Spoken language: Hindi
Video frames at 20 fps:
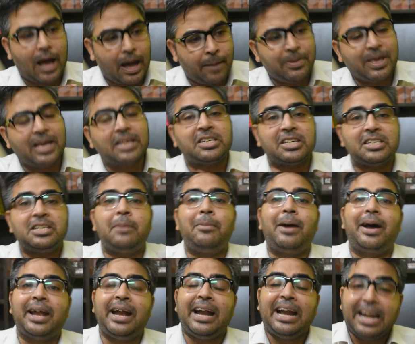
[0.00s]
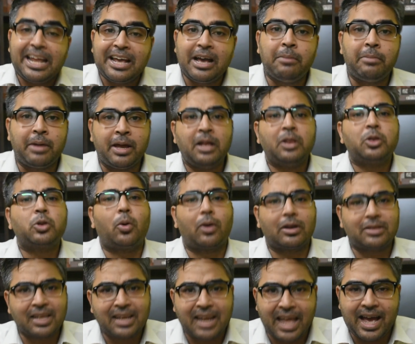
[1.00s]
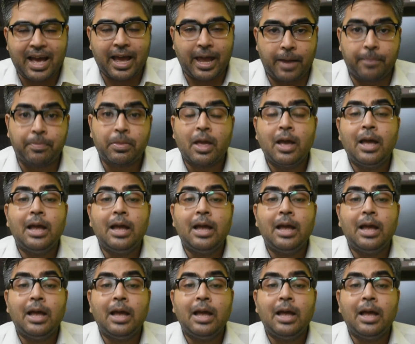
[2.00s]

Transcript: अब ये चीज़ हमारे इंडिया में थोड़ा सा नया है